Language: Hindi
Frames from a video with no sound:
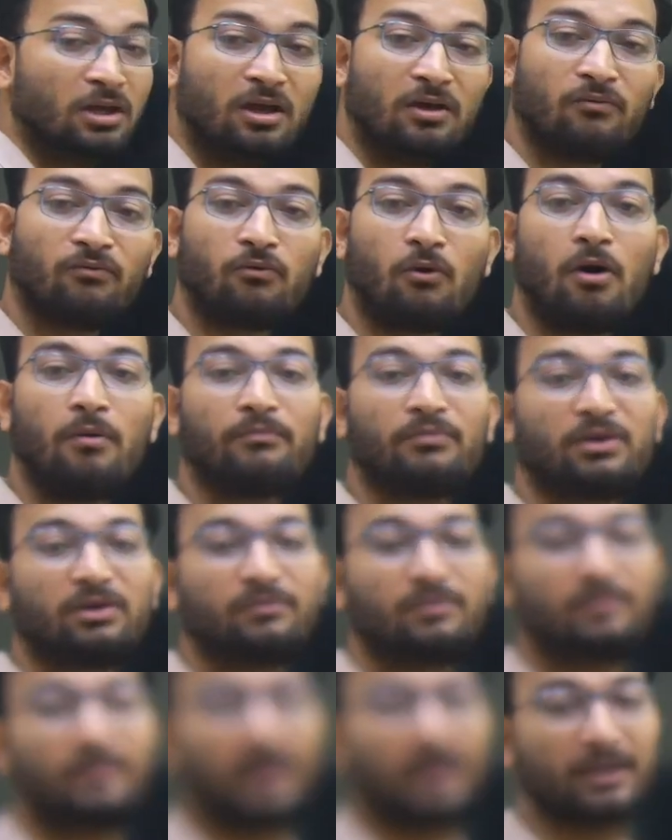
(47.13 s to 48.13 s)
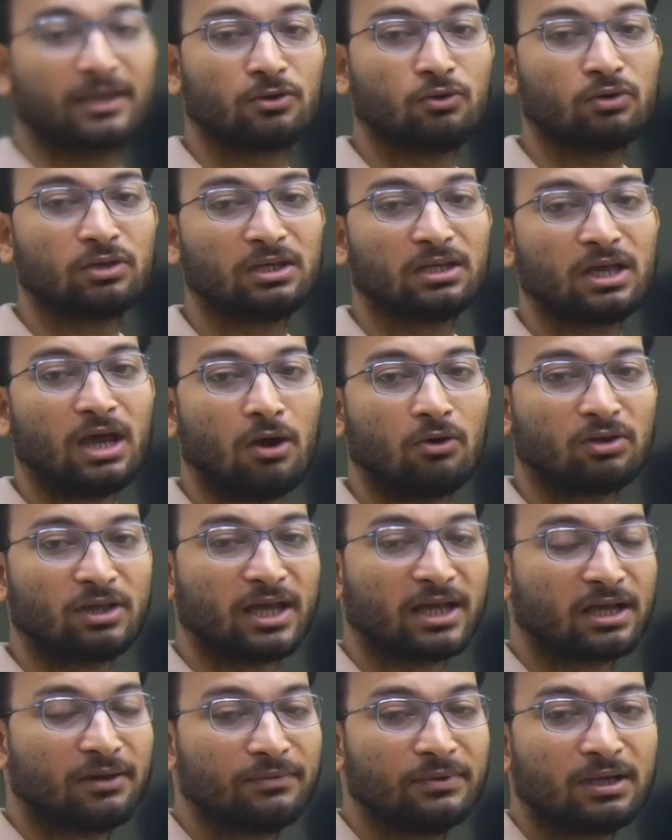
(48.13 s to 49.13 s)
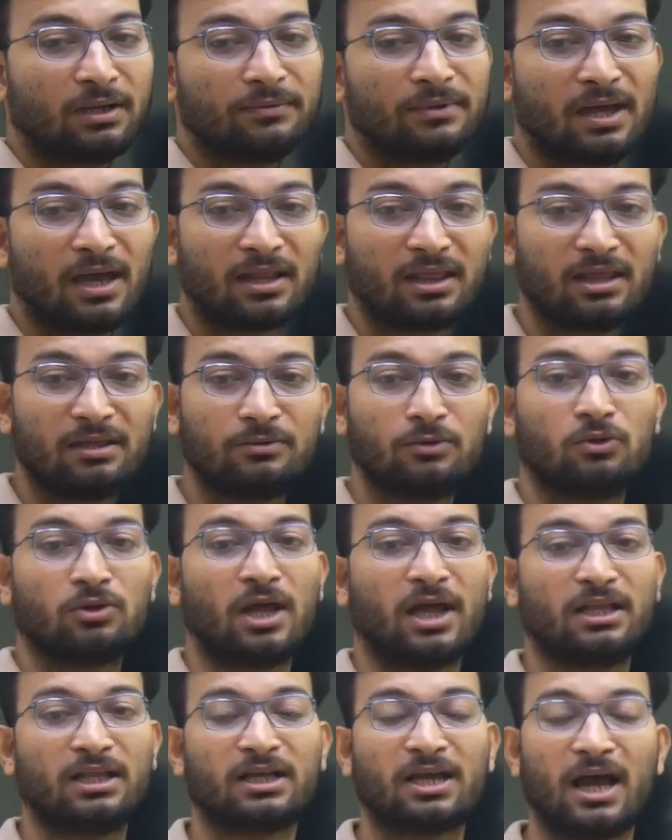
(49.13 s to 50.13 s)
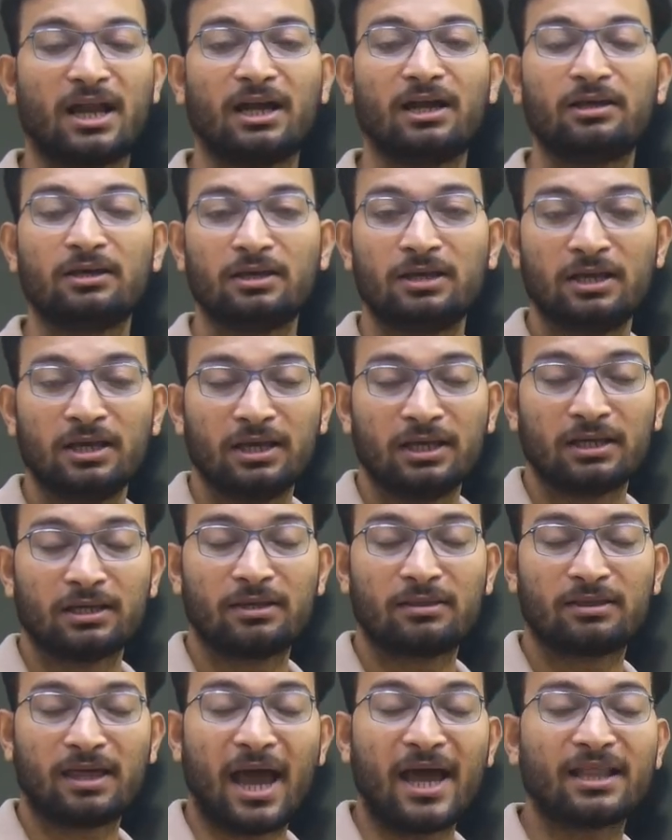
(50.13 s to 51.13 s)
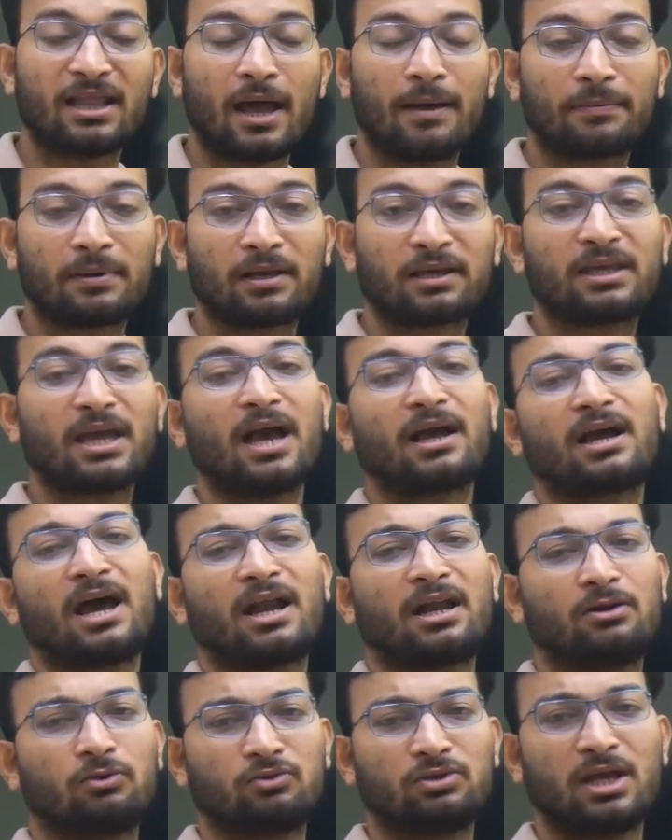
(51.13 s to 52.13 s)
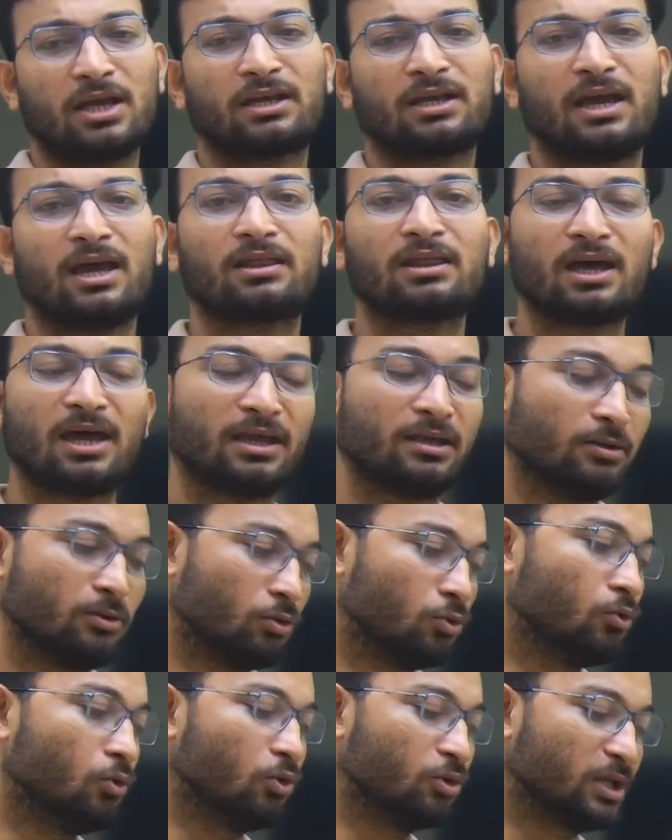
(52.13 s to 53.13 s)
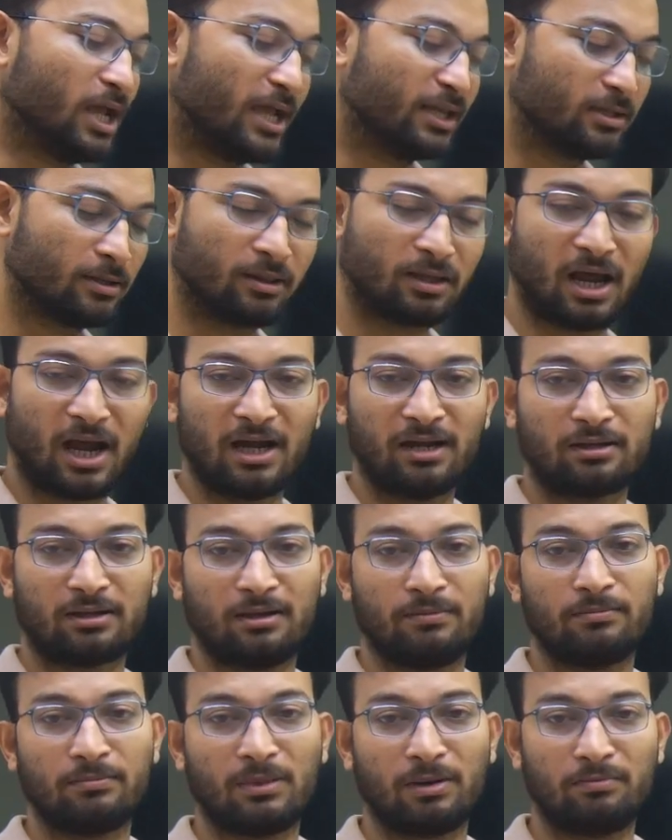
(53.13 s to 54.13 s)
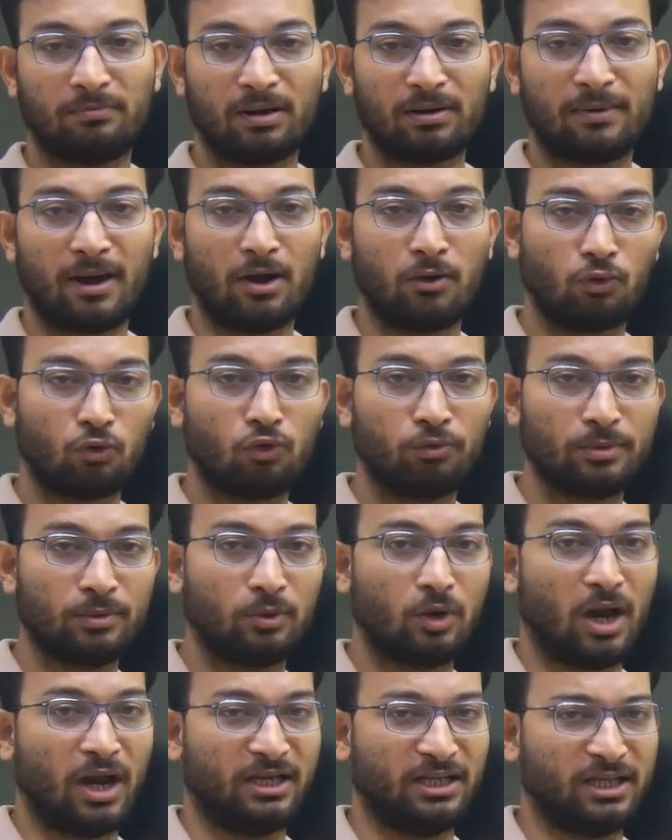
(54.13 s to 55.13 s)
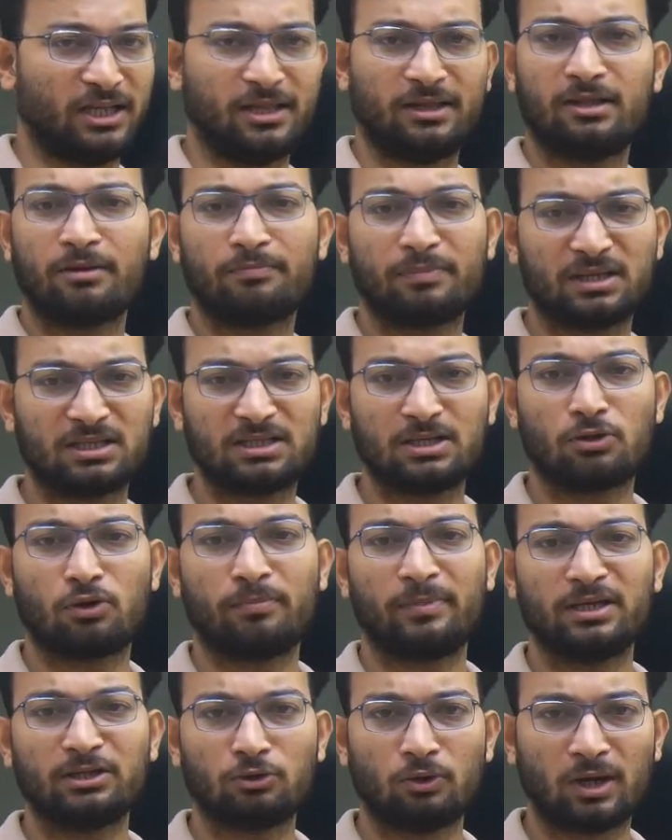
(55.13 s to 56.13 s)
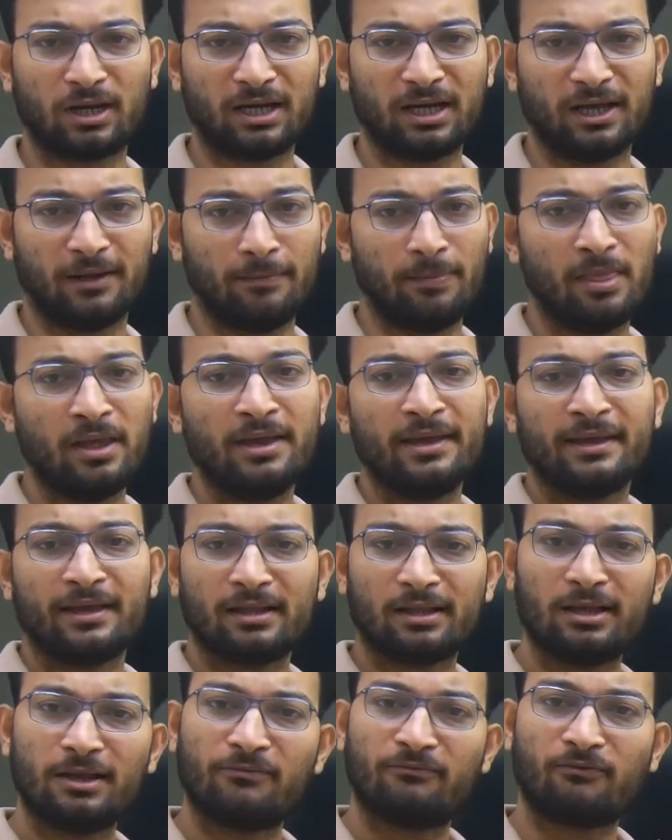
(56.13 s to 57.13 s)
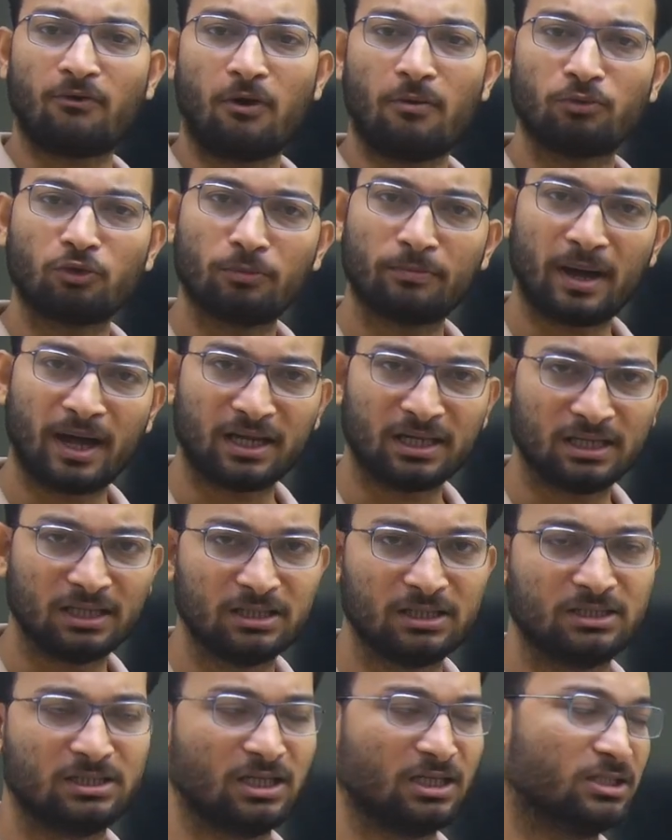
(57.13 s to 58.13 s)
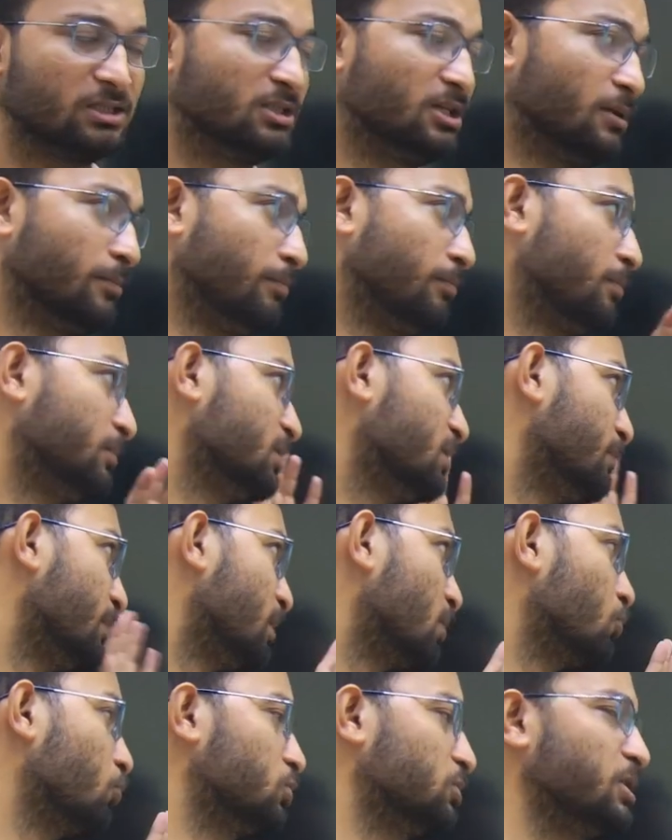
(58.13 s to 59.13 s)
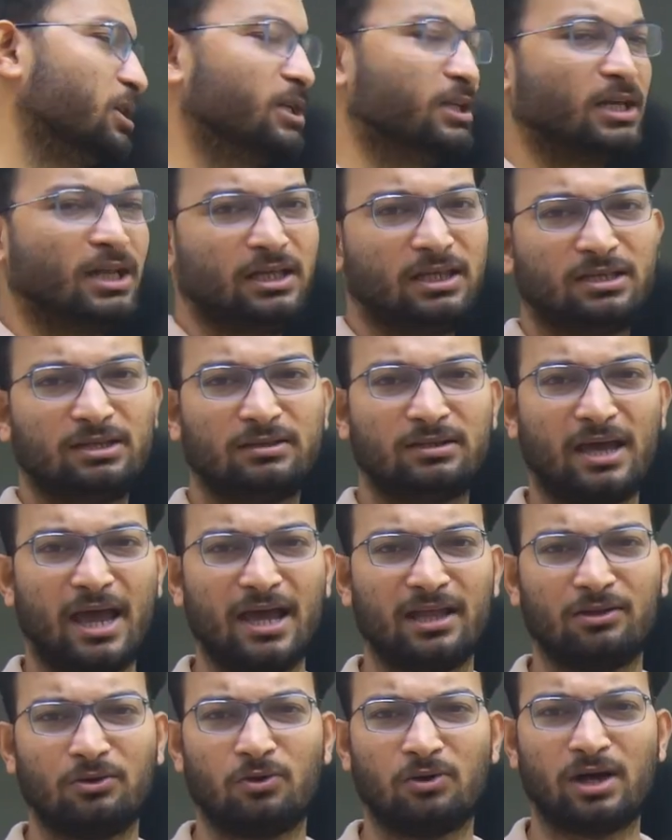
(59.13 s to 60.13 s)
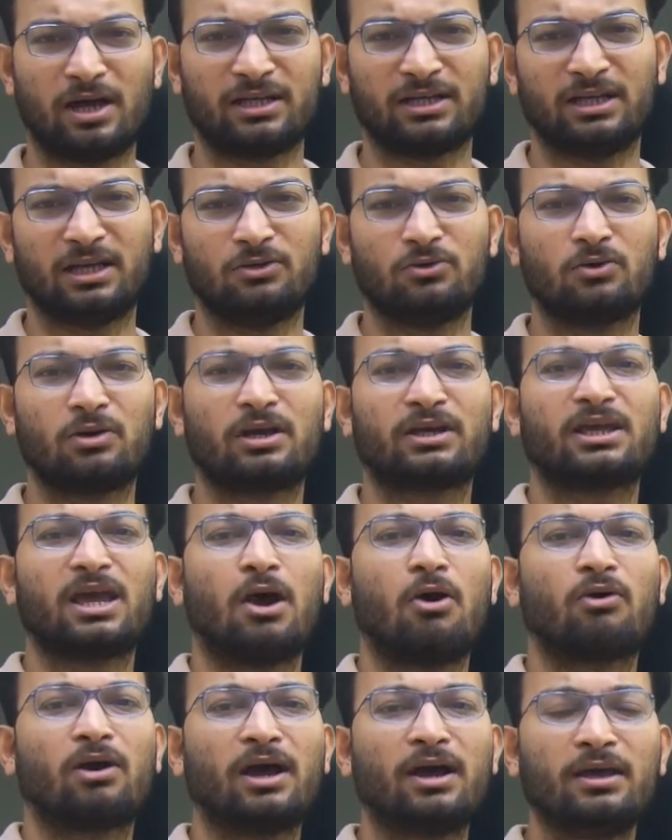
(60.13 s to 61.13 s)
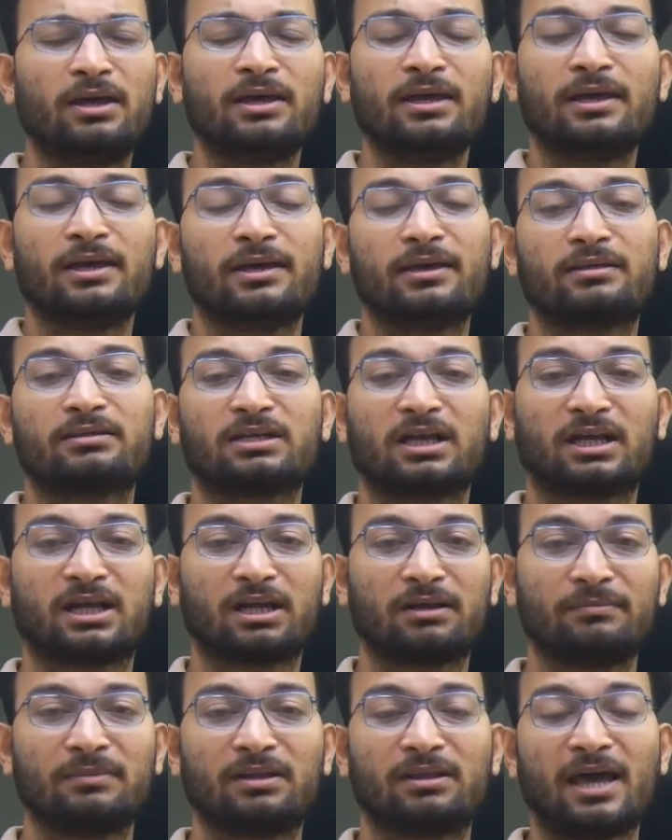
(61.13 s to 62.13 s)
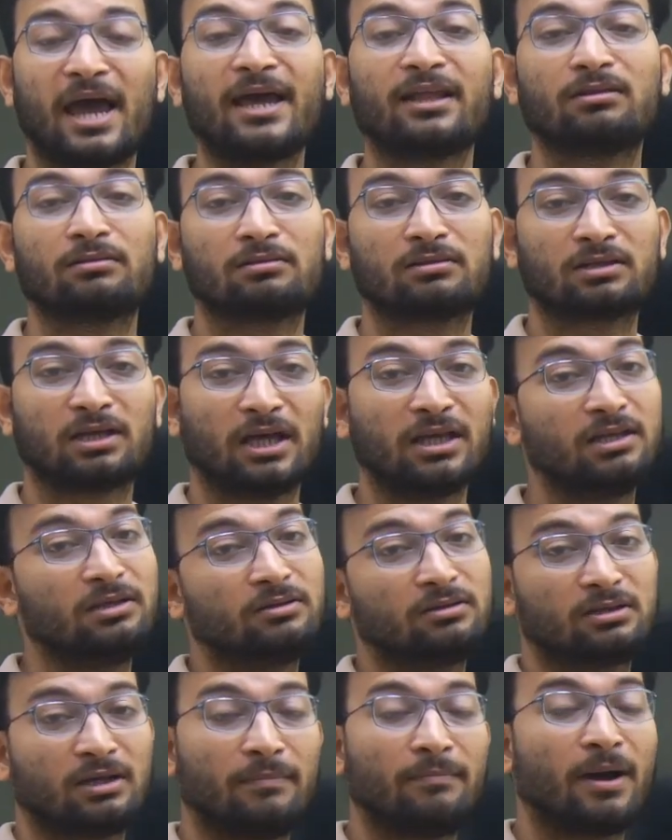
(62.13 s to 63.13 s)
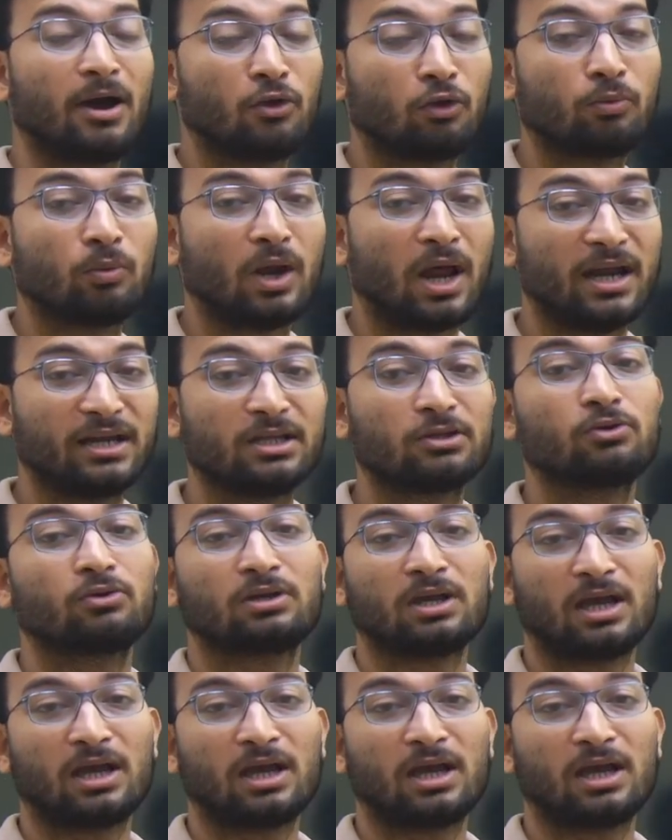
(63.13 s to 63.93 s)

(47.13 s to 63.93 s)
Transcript: फॉर्म फिर भी भरें क्योंकि क्या होता है कभी कभी ऐसे भी हो जाते कारण कि शायद आपका क्या कारण हो जाए कैसा इशू हो जाए जिस कारण कम नंबर वालों को भी बुला लिया जाए सिर्फ पच्चीस रुपए ही तो लगने हैं इसलिए फॉर्म तो भर ही दीजिए ये मत सोचिए कि नहीं शायद होगा कि नहीं होगा क्या होगा इस चक्कर में शायद कहीं कम वालों बुला लिए तो क्या